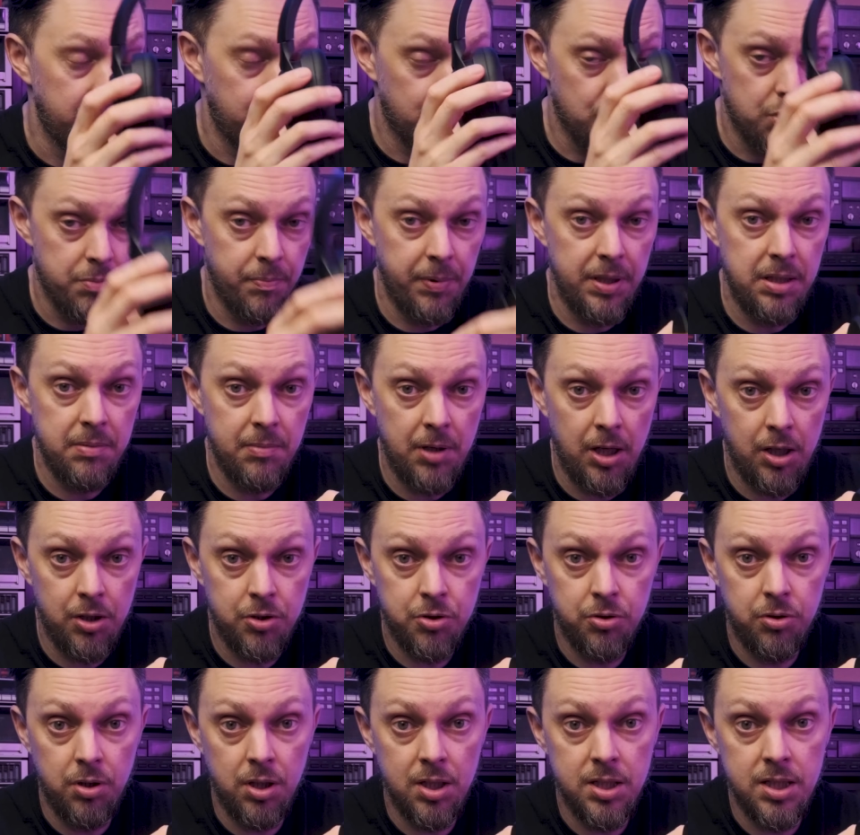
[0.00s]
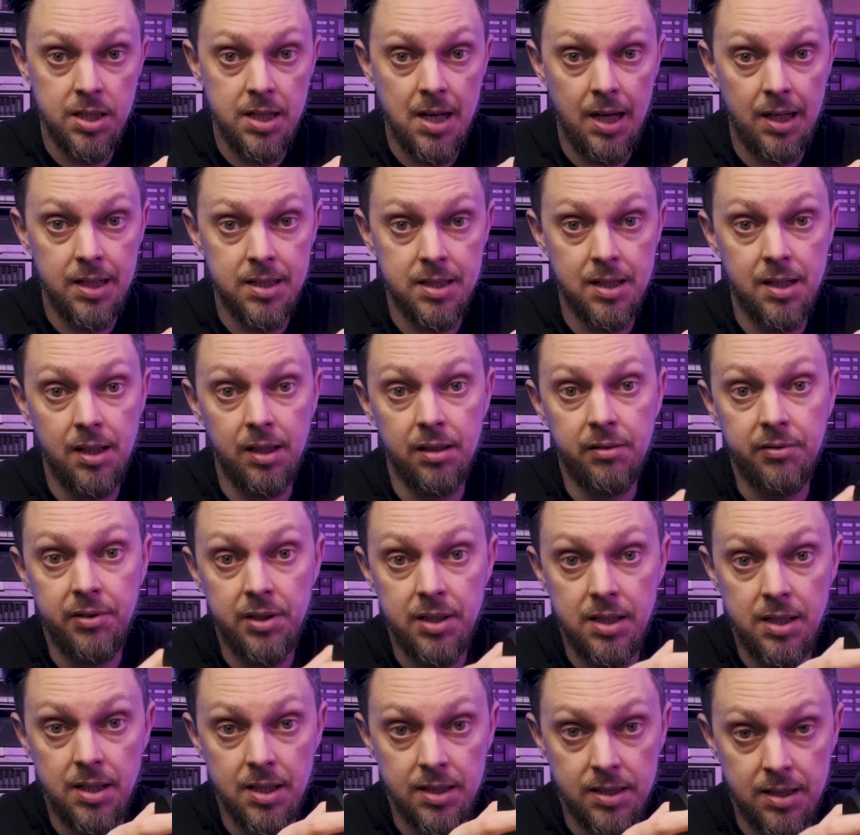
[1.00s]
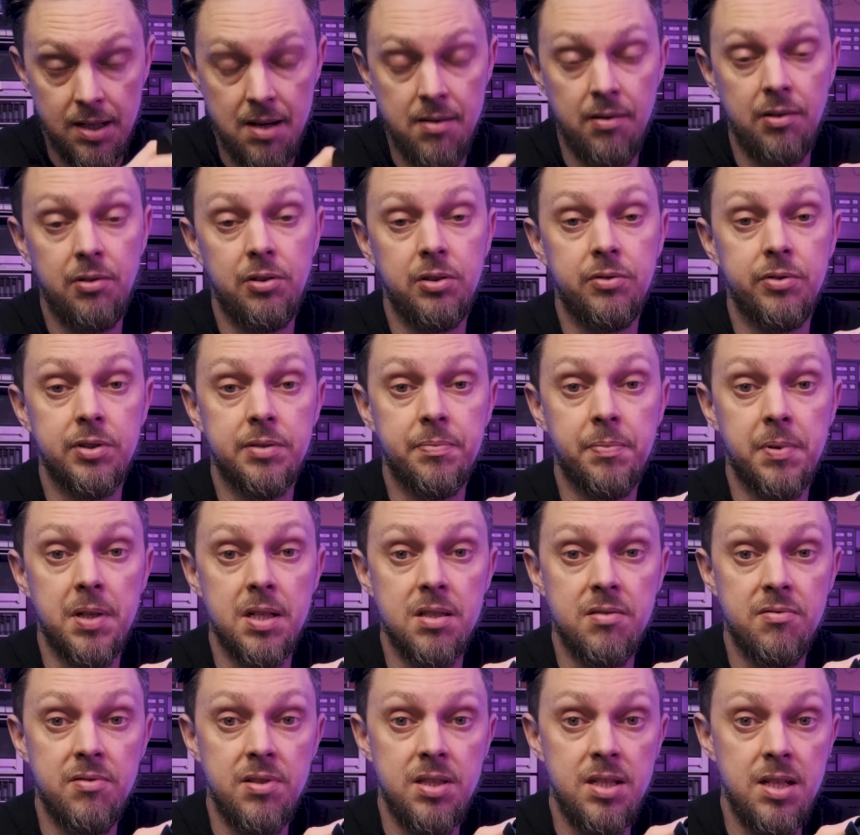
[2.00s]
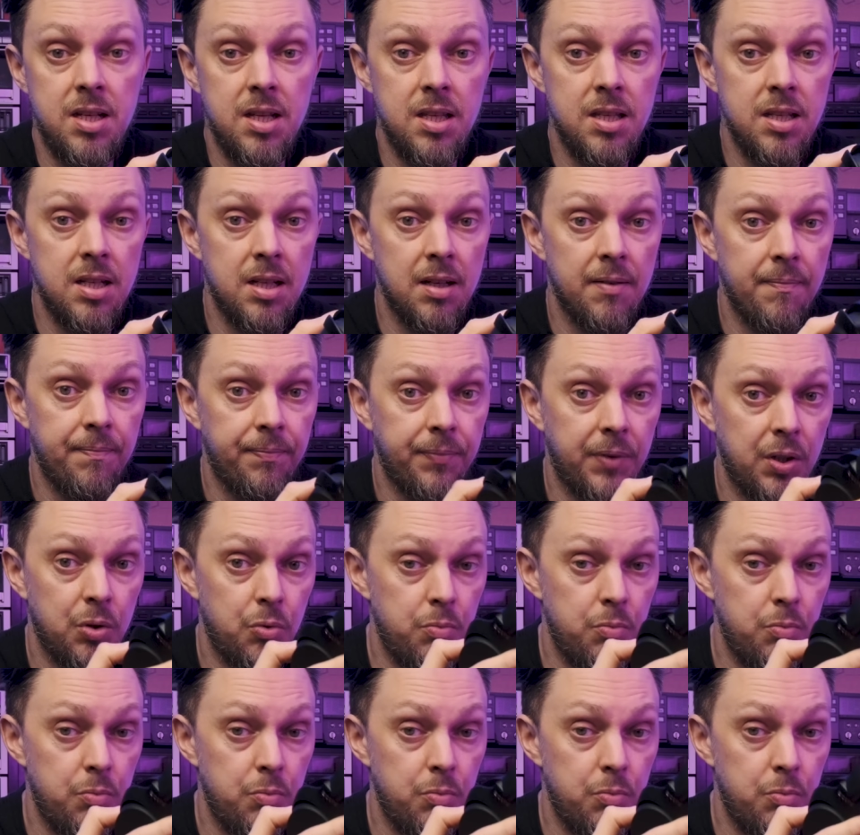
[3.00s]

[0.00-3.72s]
Тоже понимают, что их сняли с головы и останавливают воспроизведение.